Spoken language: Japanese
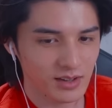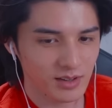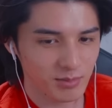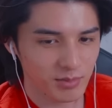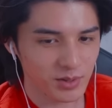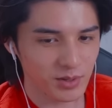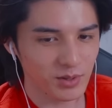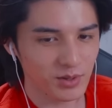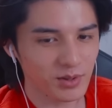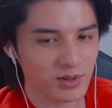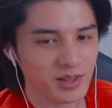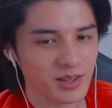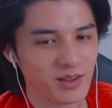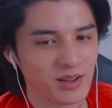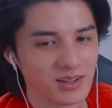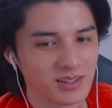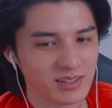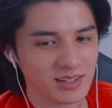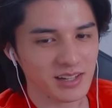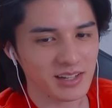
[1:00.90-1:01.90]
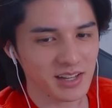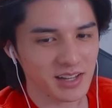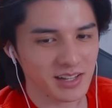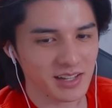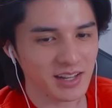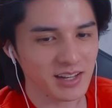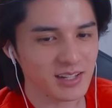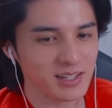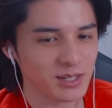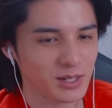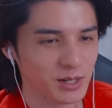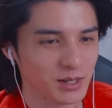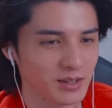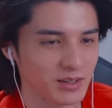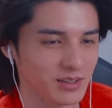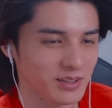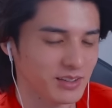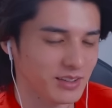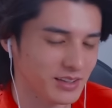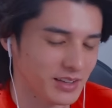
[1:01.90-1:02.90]
美容では具体的に何する
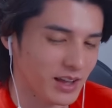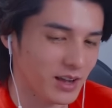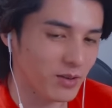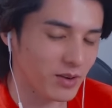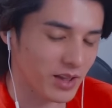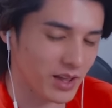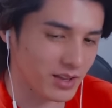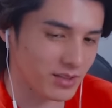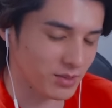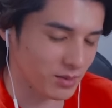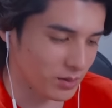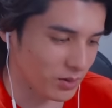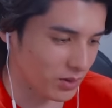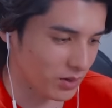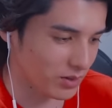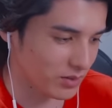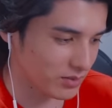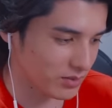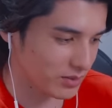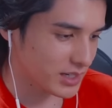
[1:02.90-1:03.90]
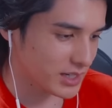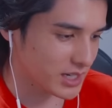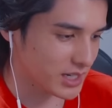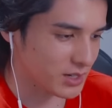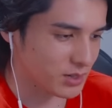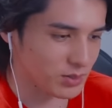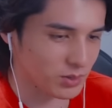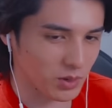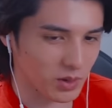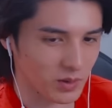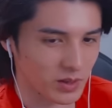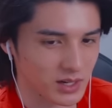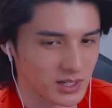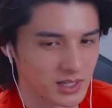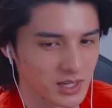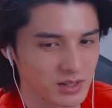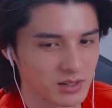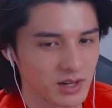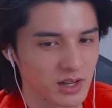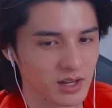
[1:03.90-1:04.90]
んいや、俺、その、切るとかはし
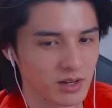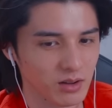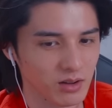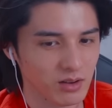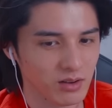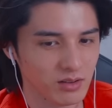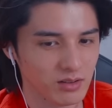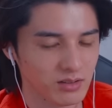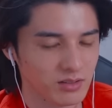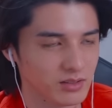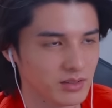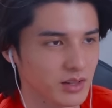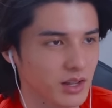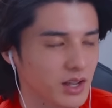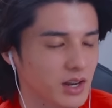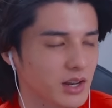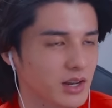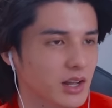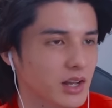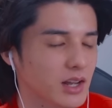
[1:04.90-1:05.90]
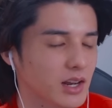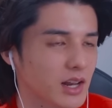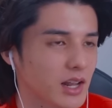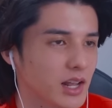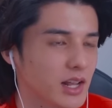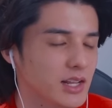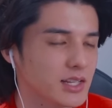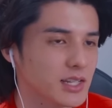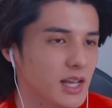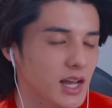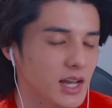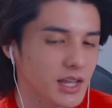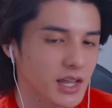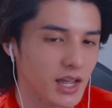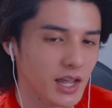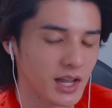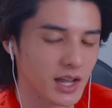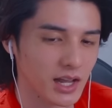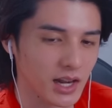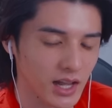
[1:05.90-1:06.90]
たくないの。だからなんかレーザー
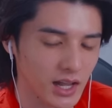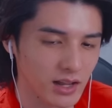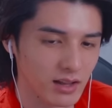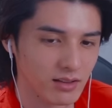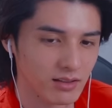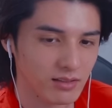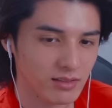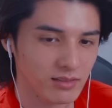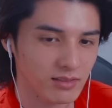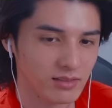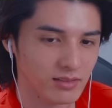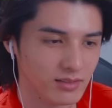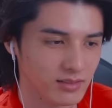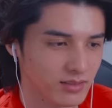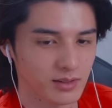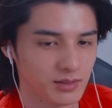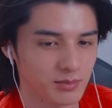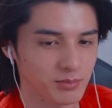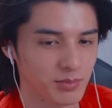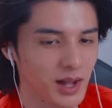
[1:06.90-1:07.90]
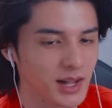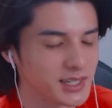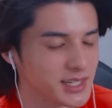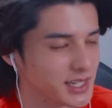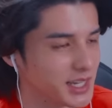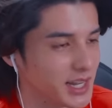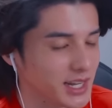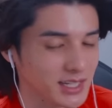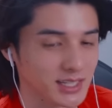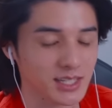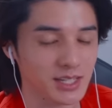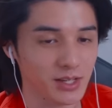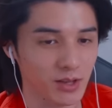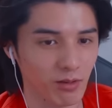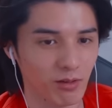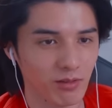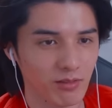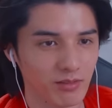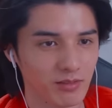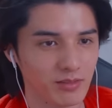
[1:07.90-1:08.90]
系かなマジで安い
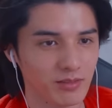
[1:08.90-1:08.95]
よ。